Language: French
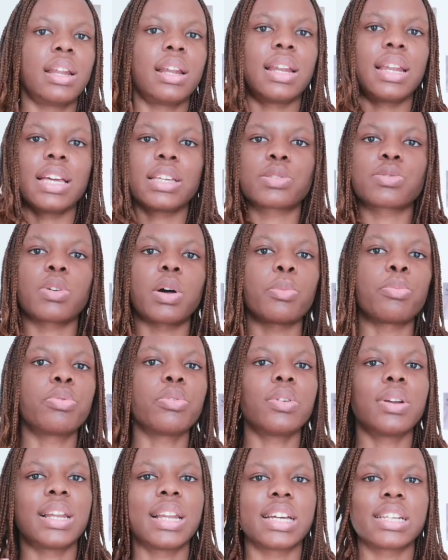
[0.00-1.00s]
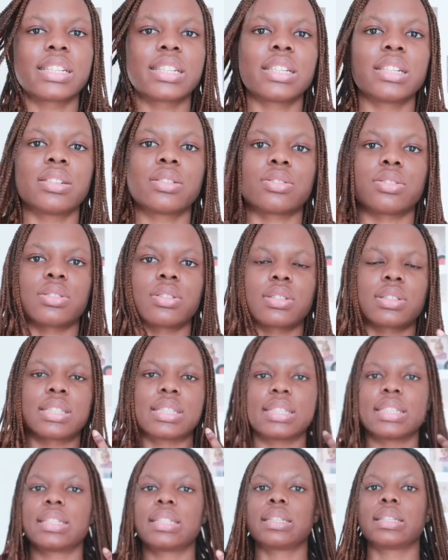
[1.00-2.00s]
Là elles sont un peu lâchées genre
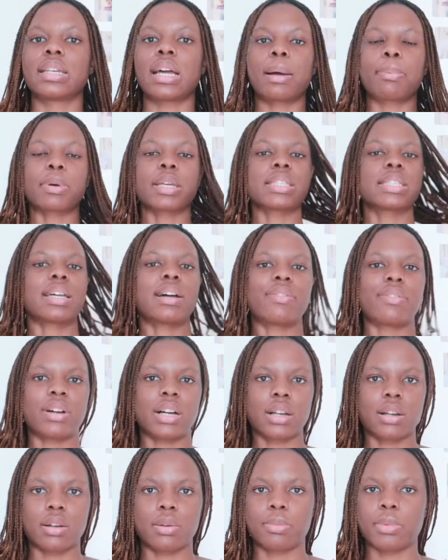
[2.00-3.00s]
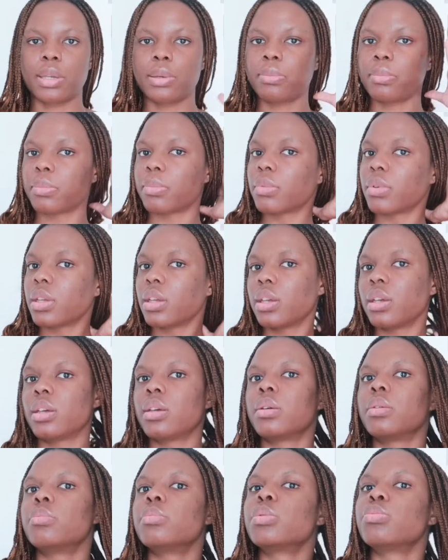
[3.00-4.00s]
c'est Après ça va quand même
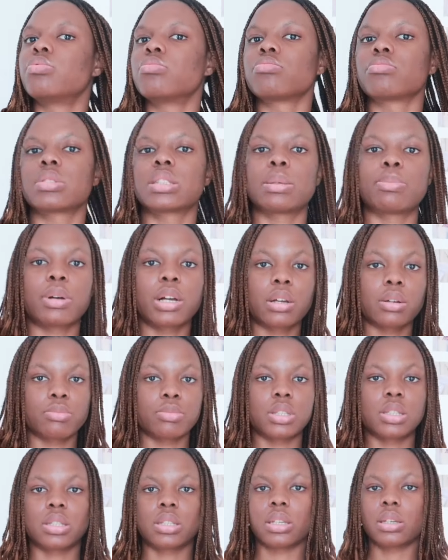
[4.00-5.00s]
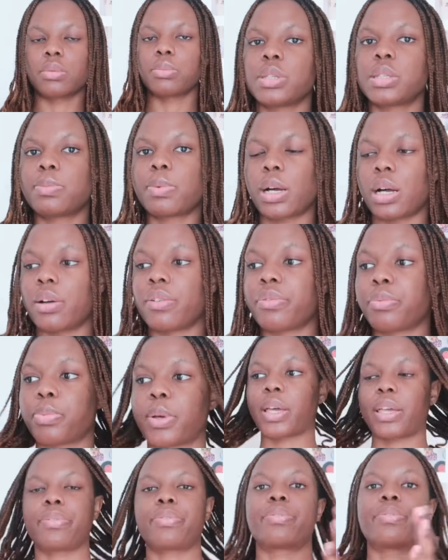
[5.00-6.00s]
mais bon, c'est pas comme c'était, mais c'est pas grave.
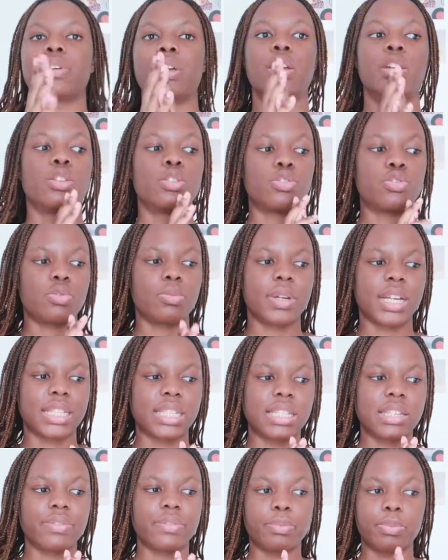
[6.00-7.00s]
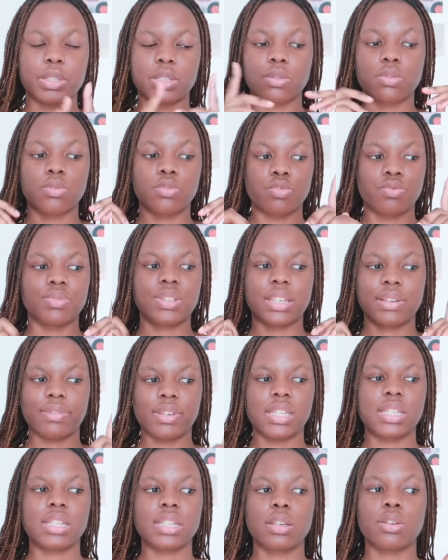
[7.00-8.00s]
Bref, je m'active parce que je vous
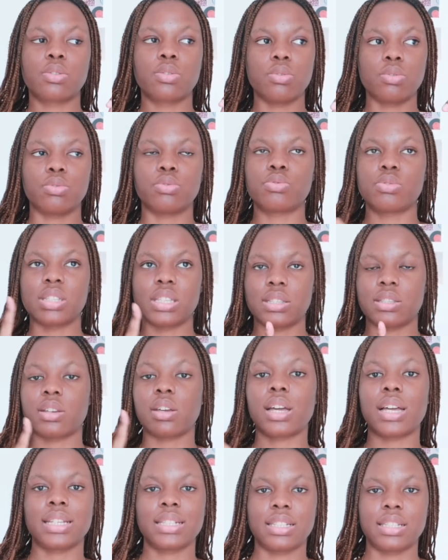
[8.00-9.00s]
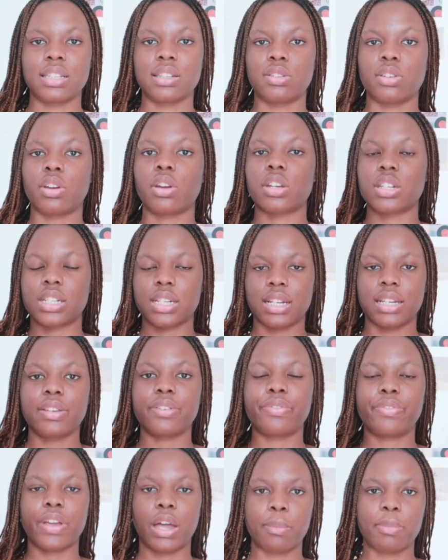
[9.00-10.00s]
avais dit que de 16h à 17h,
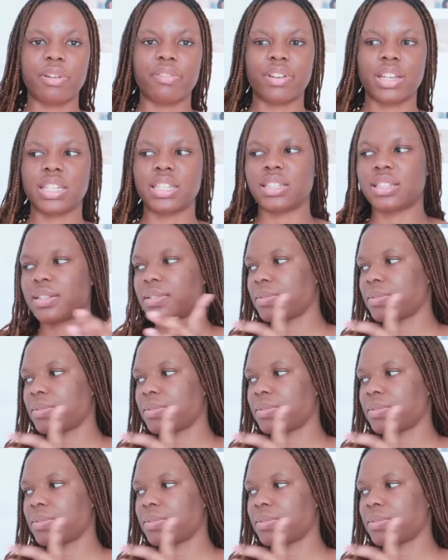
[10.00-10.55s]
j'allais faire ma valise.